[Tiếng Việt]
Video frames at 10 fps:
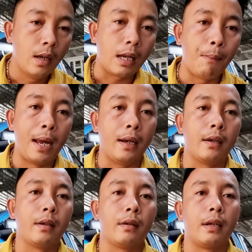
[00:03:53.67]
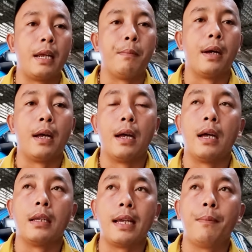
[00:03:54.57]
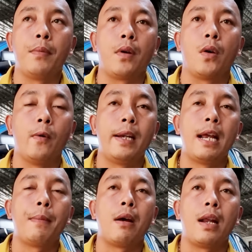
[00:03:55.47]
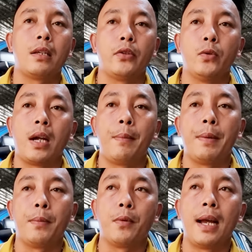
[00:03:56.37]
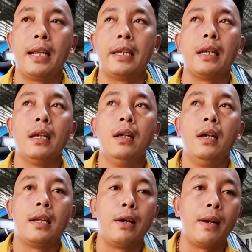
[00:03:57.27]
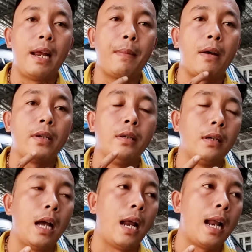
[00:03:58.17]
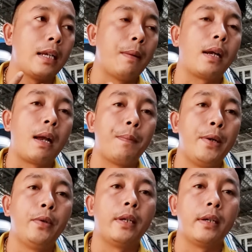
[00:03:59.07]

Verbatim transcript: cám mát để mà chăm còn đối với anh em nào đang sử dụng cám hiệp hôm nay thì nếu anh em nào dự đang chăm bằng cám niu thì